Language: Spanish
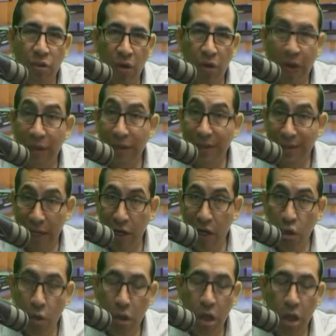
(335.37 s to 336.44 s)
pastoral, que
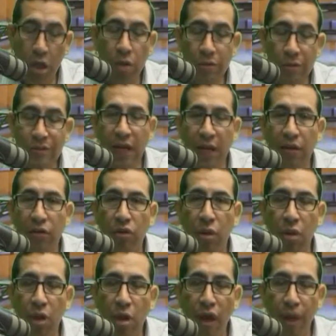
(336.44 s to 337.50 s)
es el núcleo,
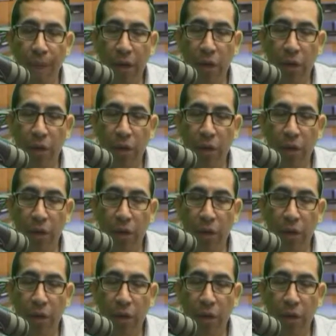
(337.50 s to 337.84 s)
¿cierto?